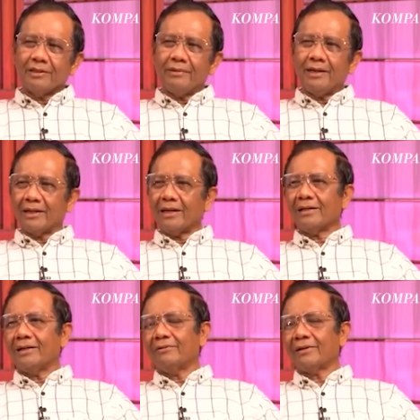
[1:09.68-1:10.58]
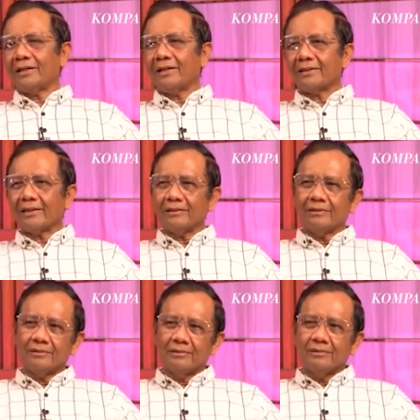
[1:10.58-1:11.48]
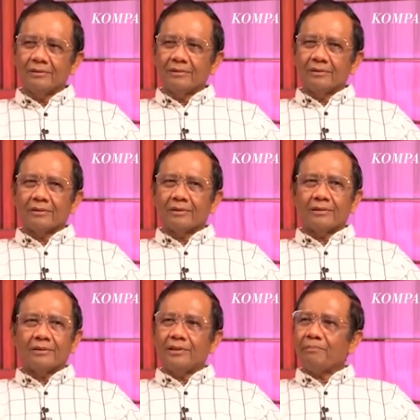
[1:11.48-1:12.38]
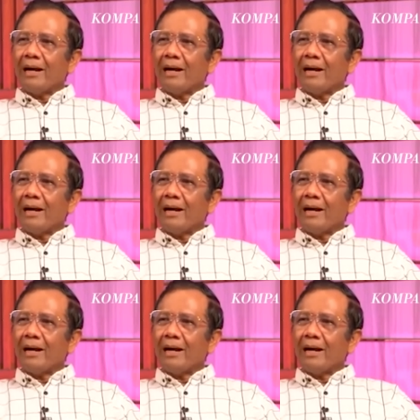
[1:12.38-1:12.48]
Kan malah gagah orang datang hmm. Eh,